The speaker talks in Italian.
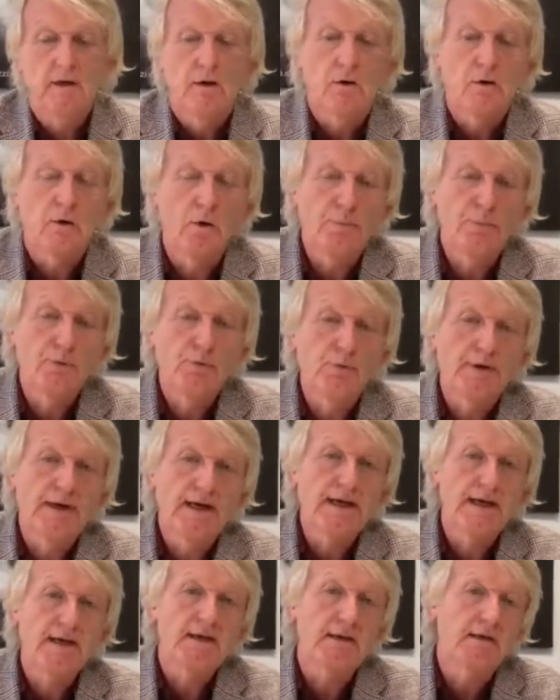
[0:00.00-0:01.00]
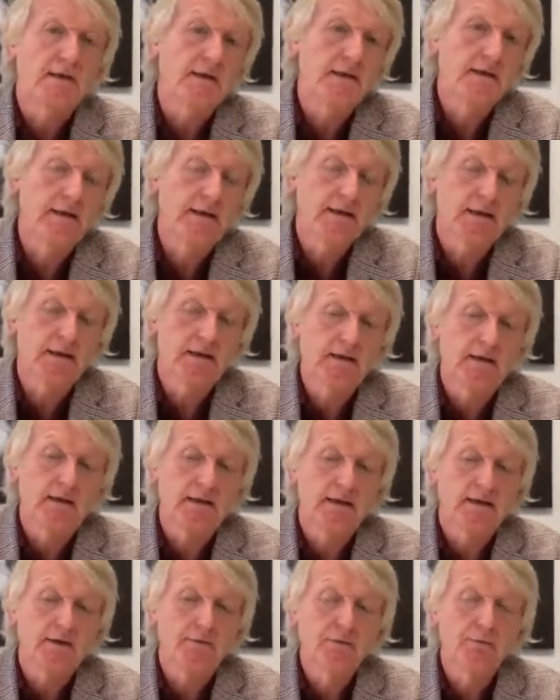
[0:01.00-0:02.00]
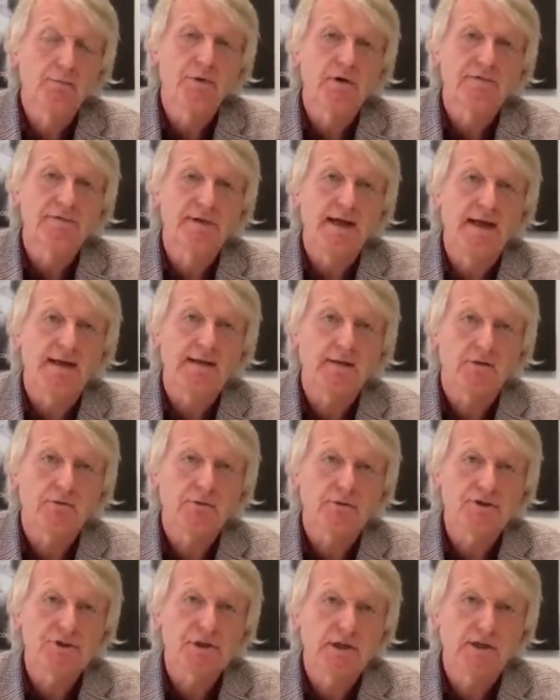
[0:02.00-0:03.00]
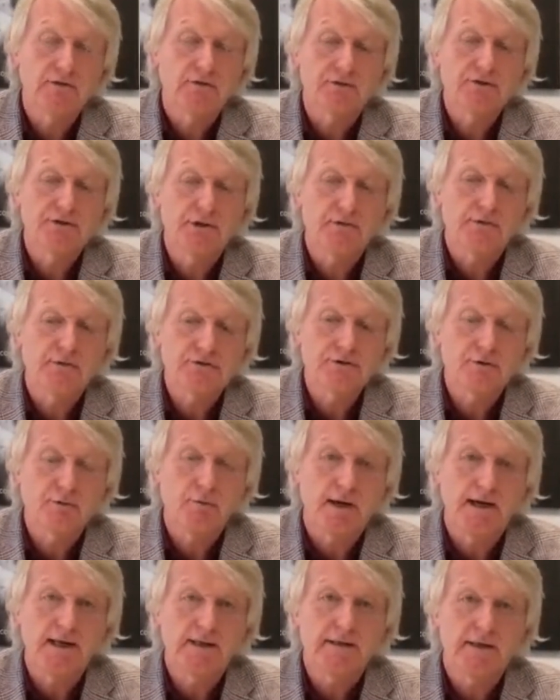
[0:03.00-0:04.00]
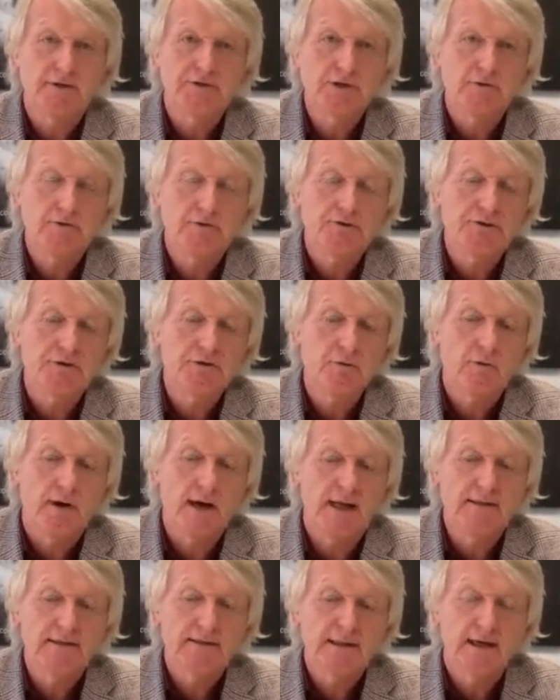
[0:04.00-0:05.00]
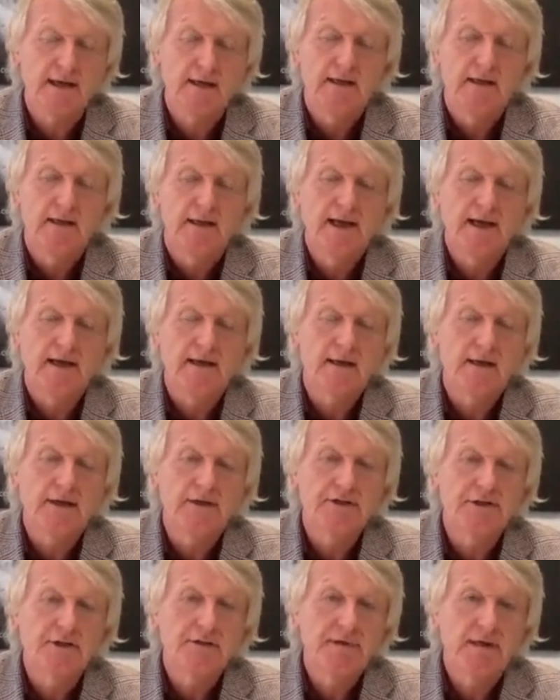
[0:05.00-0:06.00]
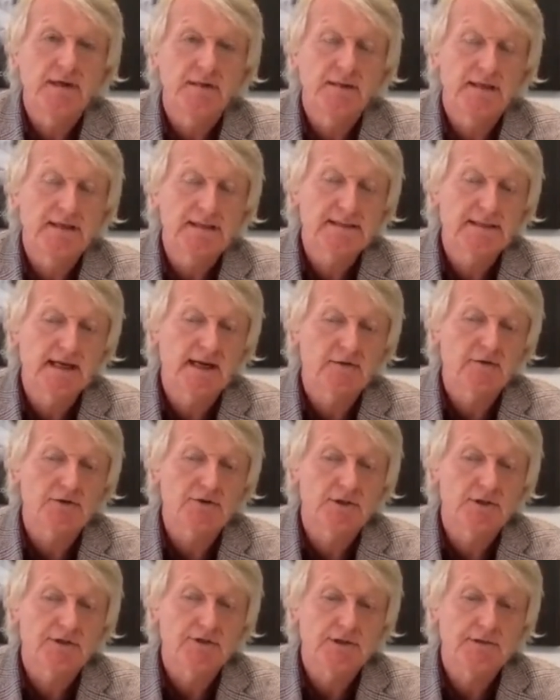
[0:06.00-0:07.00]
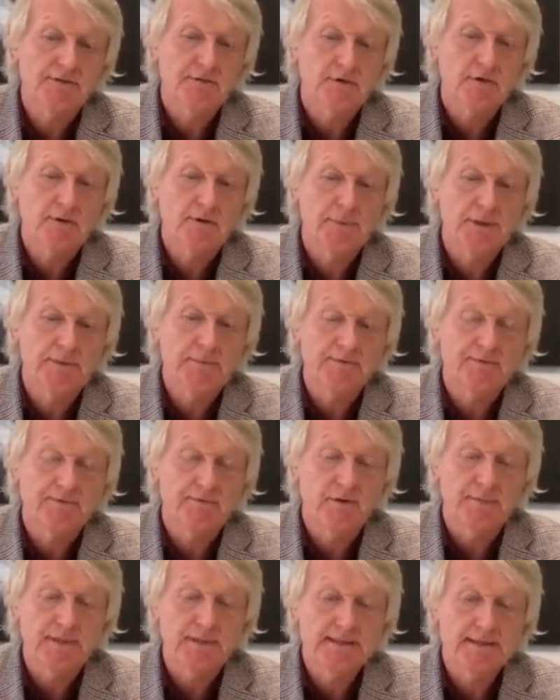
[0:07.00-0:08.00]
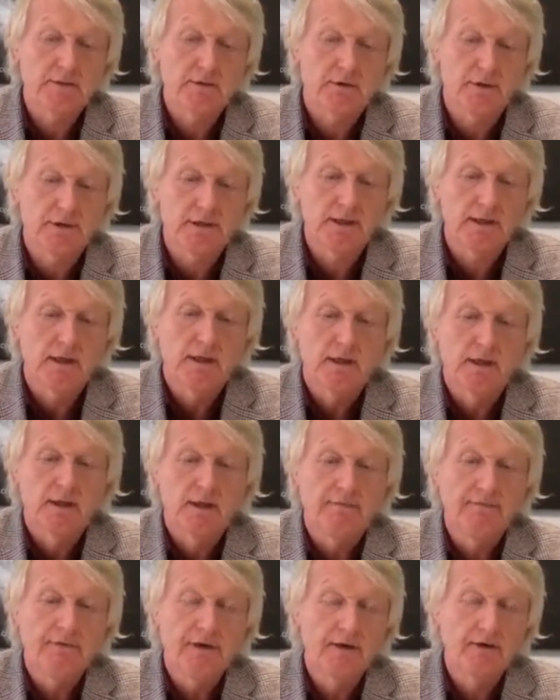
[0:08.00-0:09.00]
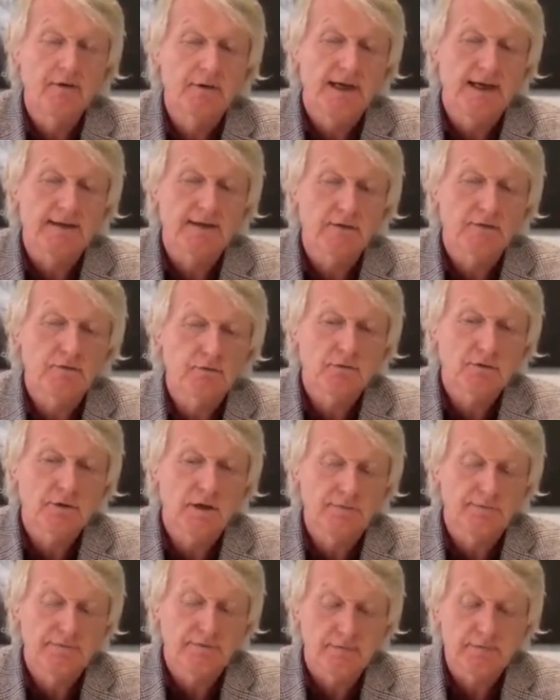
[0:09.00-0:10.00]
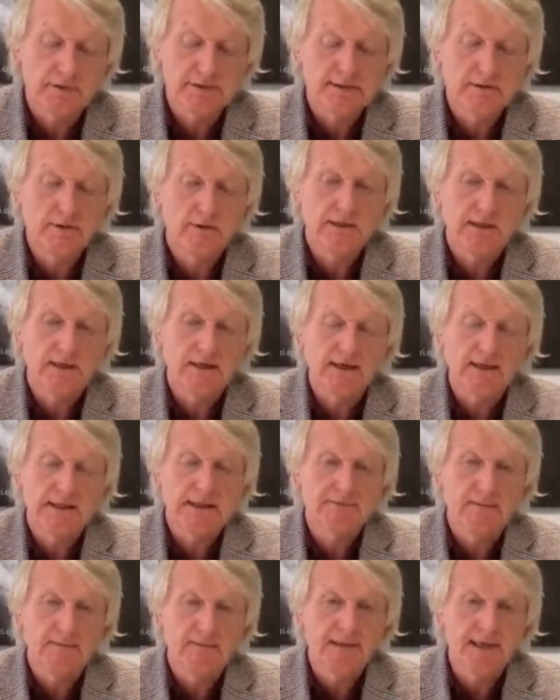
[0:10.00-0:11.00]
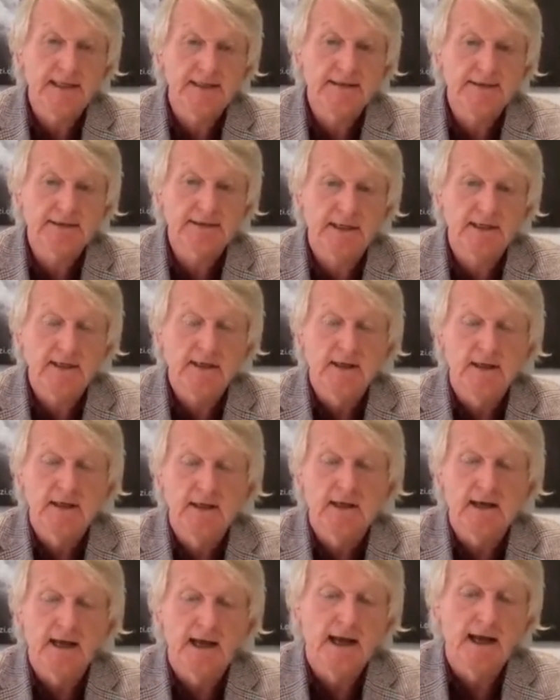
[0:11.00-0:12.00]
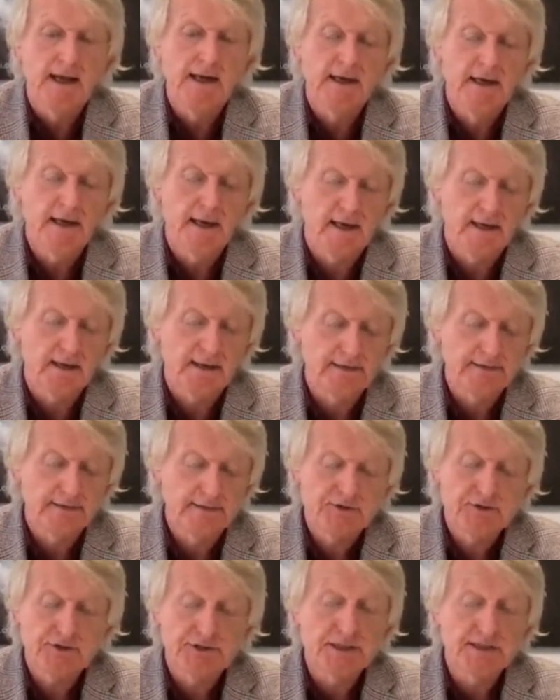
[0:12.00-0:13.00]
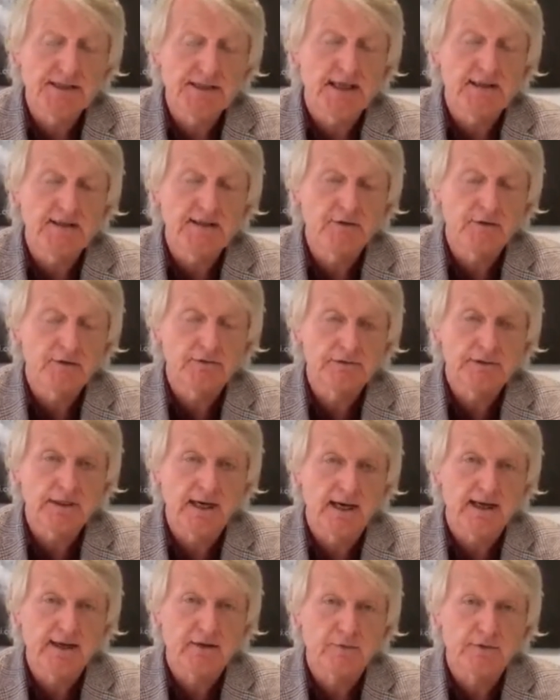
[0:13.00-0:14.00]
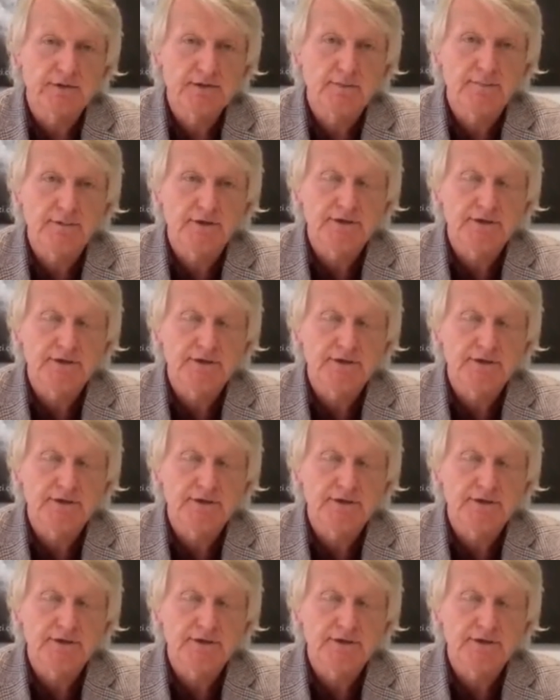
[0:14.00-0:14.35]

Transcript: oppure eh, il numero verde 800 150 150 e anche lì si viene indirizzato e si ricevono le prime informazioni. Vengono date tutte le informazioni relativamente alla necessità di incontrare questa